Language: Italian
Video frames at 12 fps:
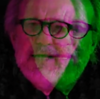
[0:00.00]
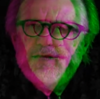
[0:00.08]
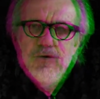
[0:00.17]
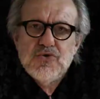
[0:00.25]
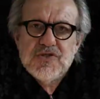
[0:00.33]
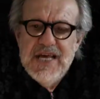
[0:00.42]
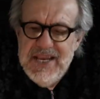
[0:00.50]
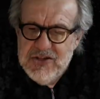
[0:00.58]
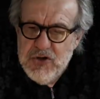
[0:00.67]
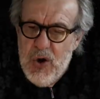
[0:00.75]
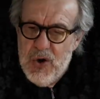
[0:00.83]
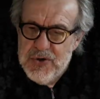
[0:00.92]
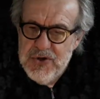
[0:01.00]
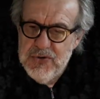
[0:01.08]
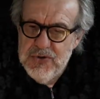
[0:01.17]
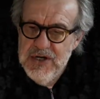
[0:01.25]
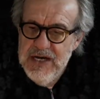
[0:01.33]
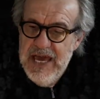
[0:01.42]
in un
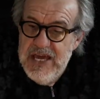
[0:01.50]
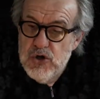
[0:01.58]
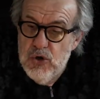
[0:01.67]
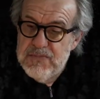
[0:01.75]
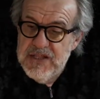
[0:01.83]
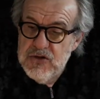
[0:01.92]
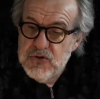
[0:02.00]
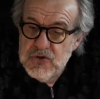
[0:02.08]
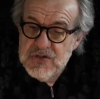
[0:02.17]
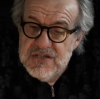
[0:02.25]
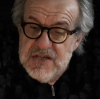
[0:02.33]
sanatorio e i colpi di tosse